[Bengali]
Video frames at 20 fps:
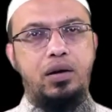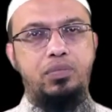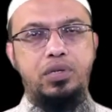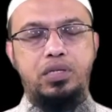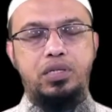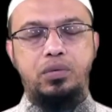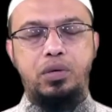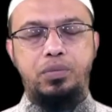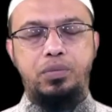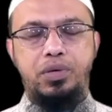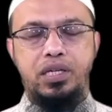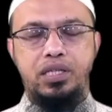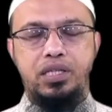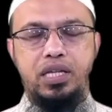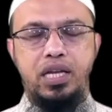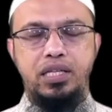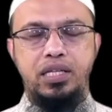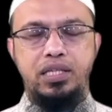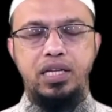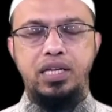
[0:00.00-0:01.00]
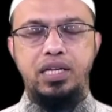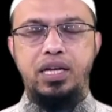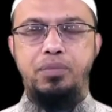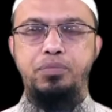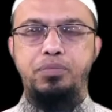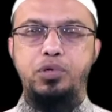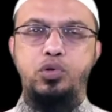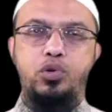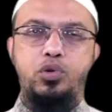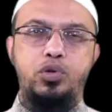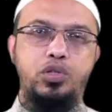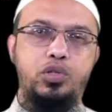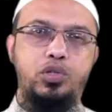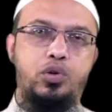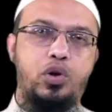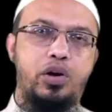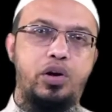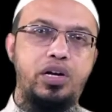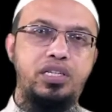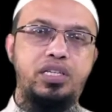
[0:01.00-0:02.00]
আপনার স্বামী আপনাকে তালাক দেয়নি আপনি কোনো
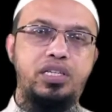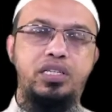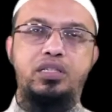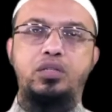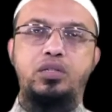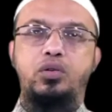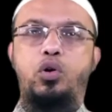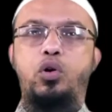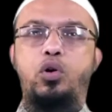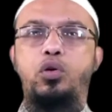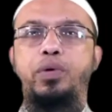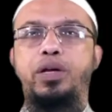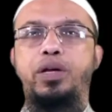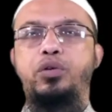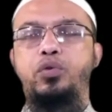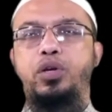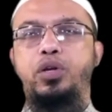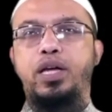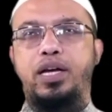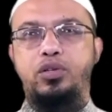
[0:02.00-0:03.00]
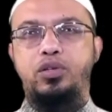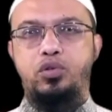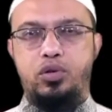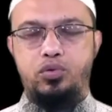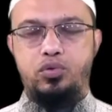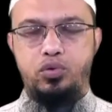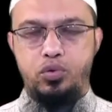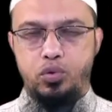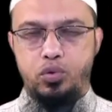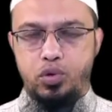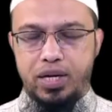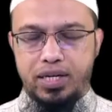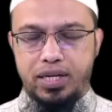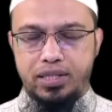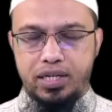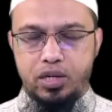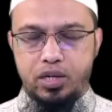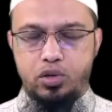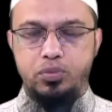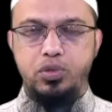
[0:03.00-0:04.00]
কিছু করেননি জাস্ট অভিমান করে একজন দূরে
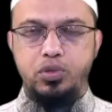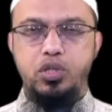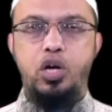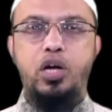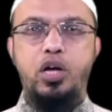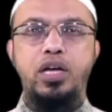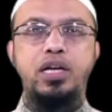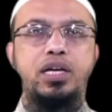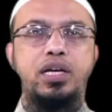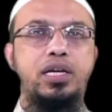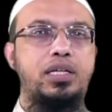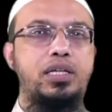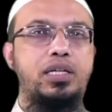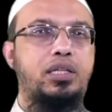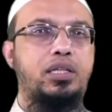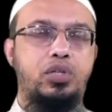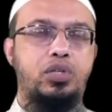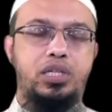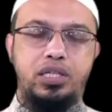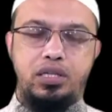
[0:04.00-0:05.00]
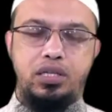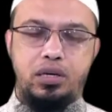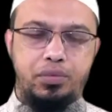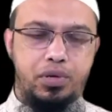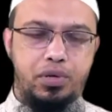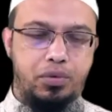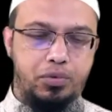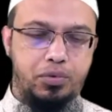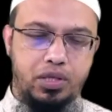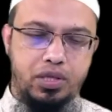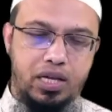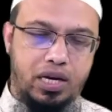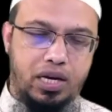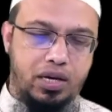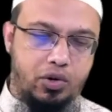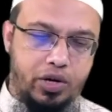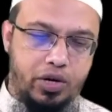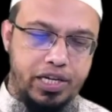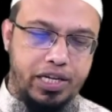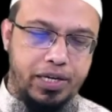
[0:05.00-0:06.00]
আছেন এরকম যদি হয় তাহলে সেক্ষেত্রে আপনার মধ্যে
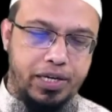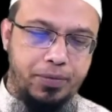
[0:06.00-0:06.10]
তালাক